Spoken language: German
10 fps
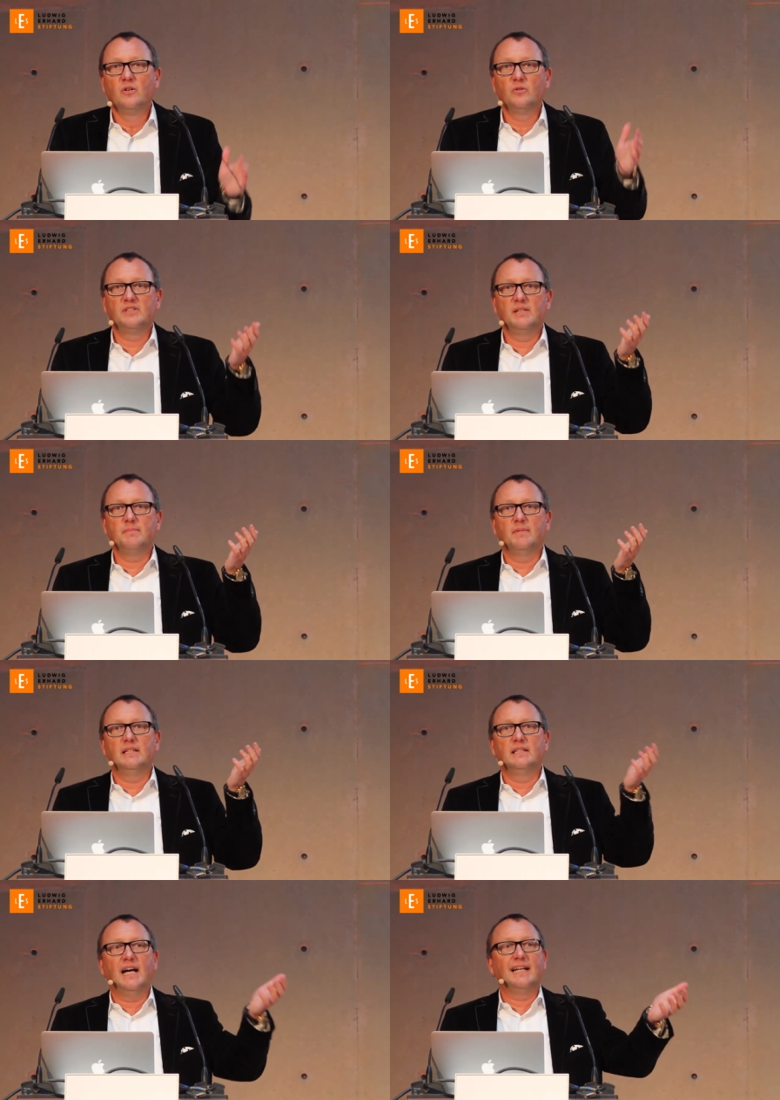und dem
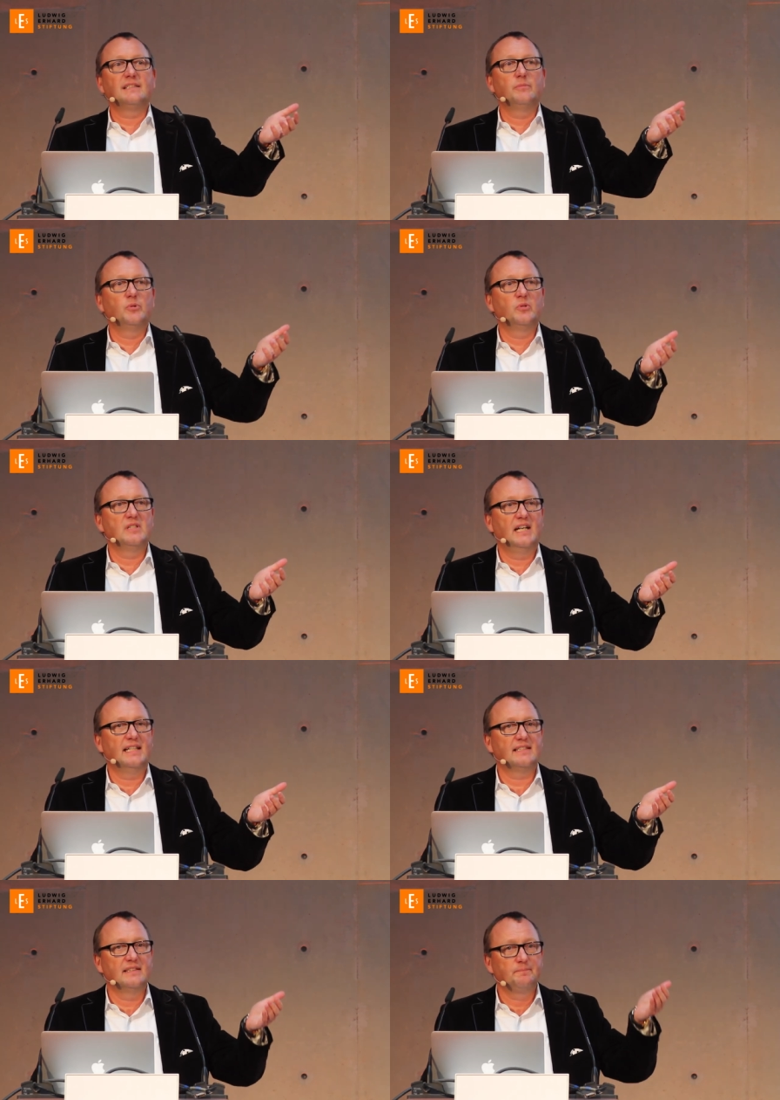äh, angeboten
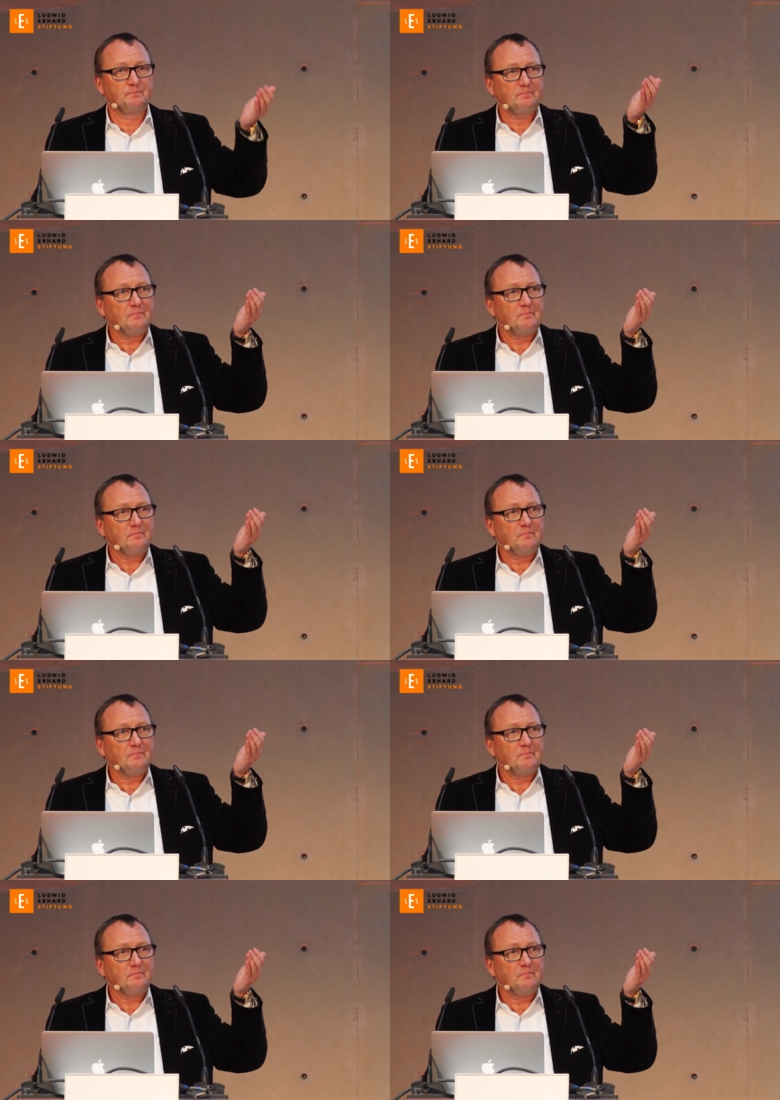hatte,